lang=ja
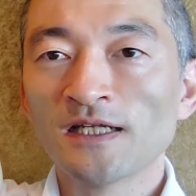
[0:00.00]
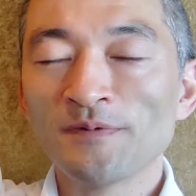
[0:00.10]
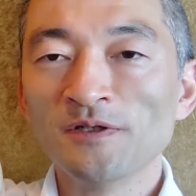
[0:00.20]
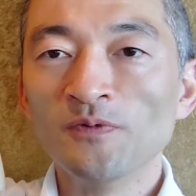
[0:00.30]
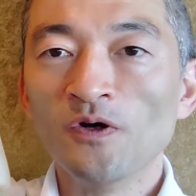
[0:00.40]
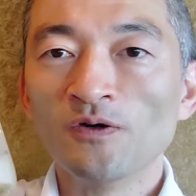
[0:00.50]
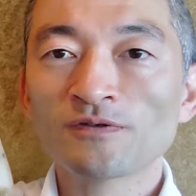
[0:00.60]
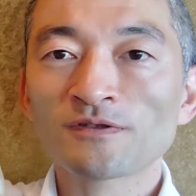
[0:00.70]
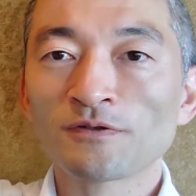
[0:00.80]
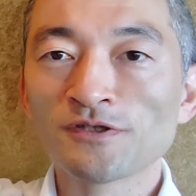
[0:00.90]
ラベルも
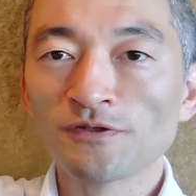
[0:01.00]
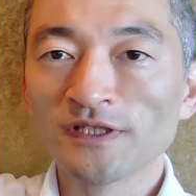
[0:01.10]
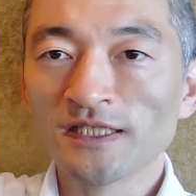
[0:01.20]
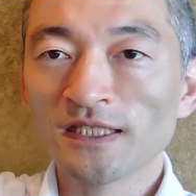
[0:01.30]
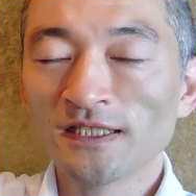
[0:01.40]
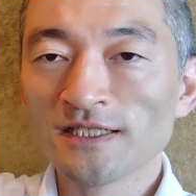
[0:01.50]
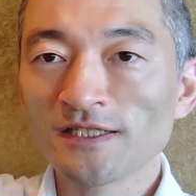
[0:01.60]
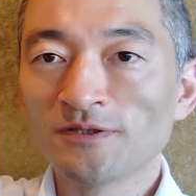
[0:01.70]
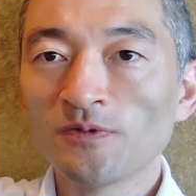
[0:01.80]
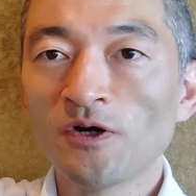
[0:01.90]
特徴的なんで
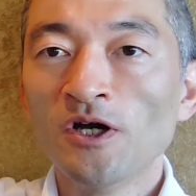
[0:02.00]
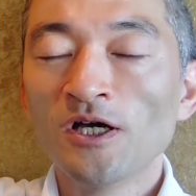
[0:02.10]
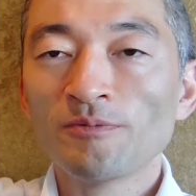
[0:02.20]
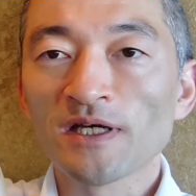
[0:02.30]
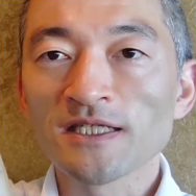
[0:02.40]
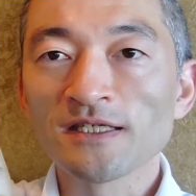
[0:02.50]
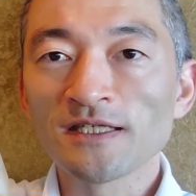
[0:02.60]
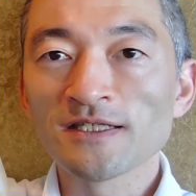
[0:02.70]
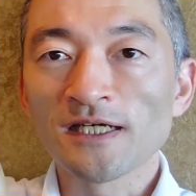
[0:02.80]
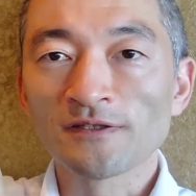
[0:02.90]
すけども、まあ、千
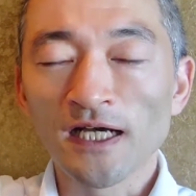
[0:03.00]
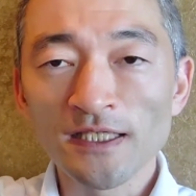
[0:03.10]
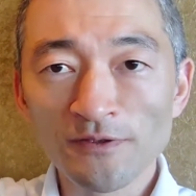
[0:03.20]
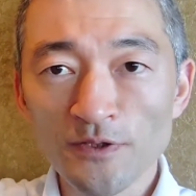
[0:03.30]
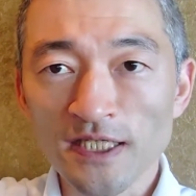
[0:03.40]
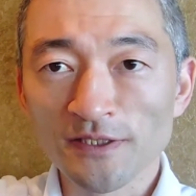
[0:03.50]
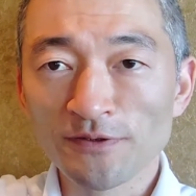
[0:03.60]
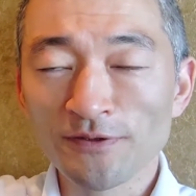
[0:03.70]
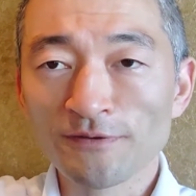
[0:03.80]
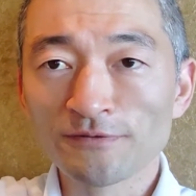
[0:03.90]
金さんの秋のお酒
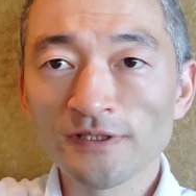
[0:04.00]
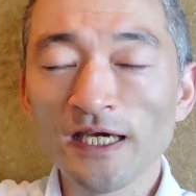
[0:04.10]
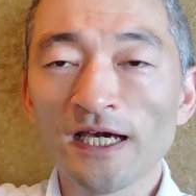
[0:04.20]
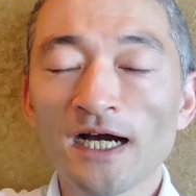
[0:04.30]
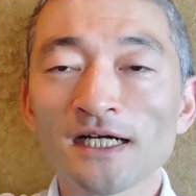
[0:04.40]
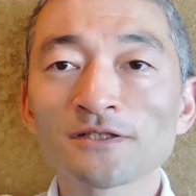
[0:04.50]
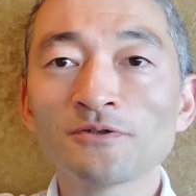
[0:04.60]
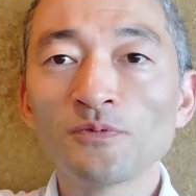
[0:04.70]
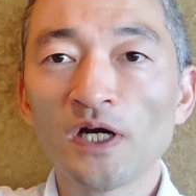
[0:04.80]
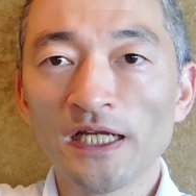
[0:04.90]
ということで赤
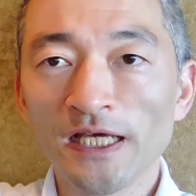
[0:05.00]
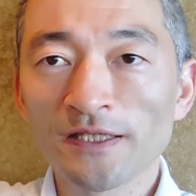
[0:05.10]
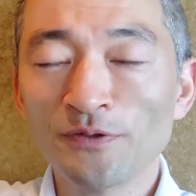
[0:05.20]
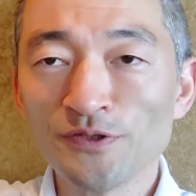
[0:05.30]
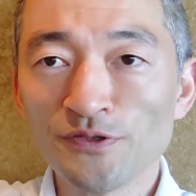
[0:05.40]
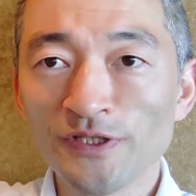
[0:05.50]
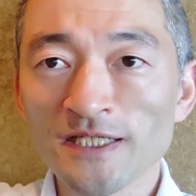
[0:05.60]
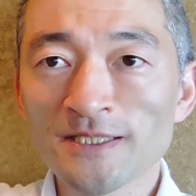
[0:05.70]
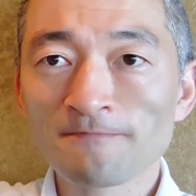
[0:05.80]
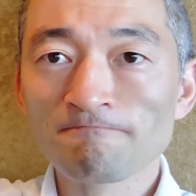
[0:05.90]
とんぼがね登場
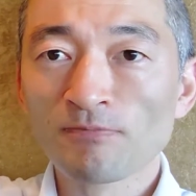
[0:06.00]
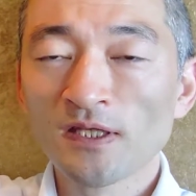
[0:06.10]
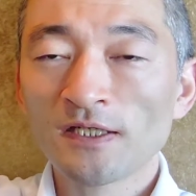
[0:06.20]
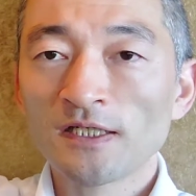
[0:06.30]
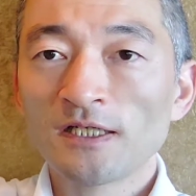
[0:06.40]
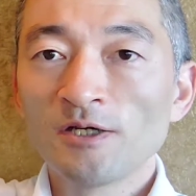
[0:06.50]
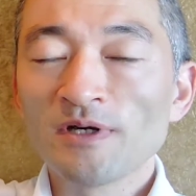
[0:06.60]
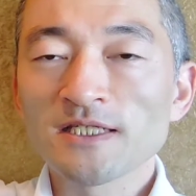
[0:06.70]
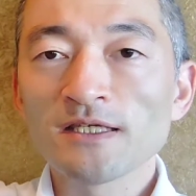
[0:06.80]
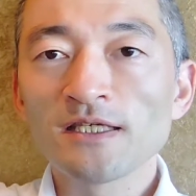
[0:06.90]
です。
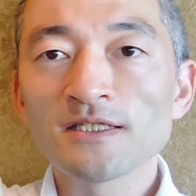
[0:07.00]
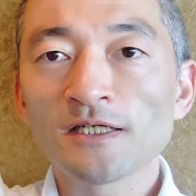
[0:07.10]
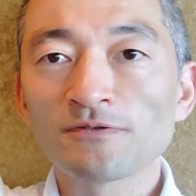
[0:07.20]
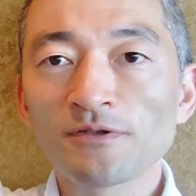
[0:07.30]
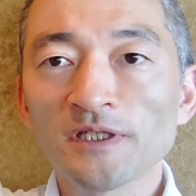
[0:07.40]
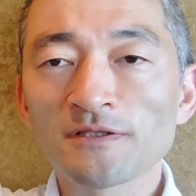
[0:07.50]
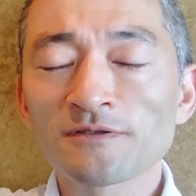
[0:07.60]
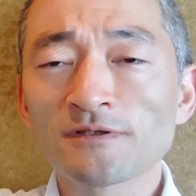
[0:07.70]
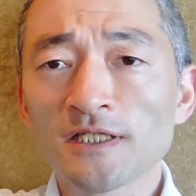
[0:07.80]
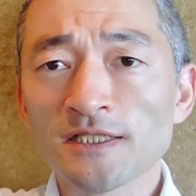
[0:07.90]
まあ、千金さんといえばで
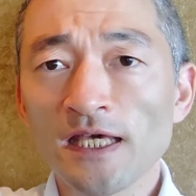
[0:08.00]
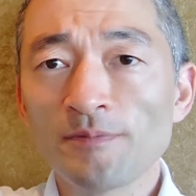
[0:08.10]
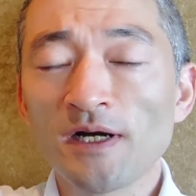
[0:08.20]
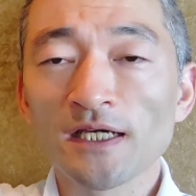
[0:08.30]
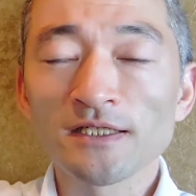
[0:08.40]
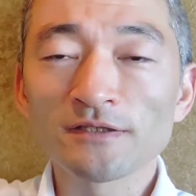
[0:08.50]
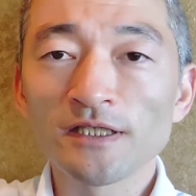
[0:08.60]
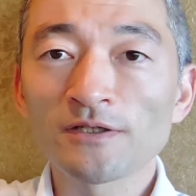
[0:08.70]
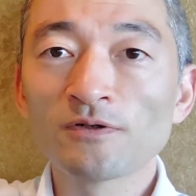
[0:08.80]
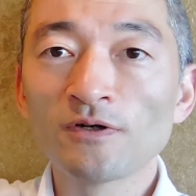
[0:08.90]
すとですね、まあ、比較
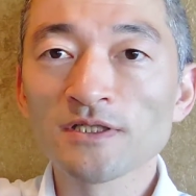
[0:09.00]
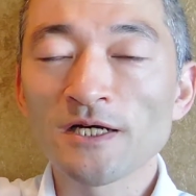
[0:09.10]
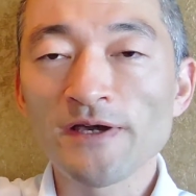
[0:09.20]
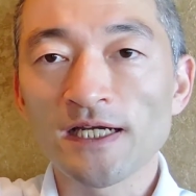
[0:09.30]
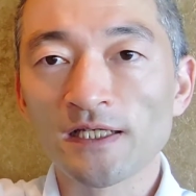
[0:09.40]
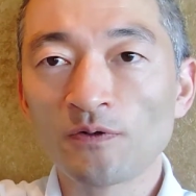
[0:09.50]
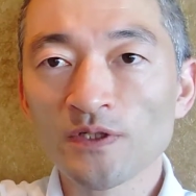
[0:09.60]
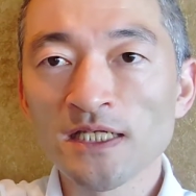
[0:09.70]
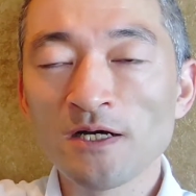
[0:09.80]
的こう爽やかなこう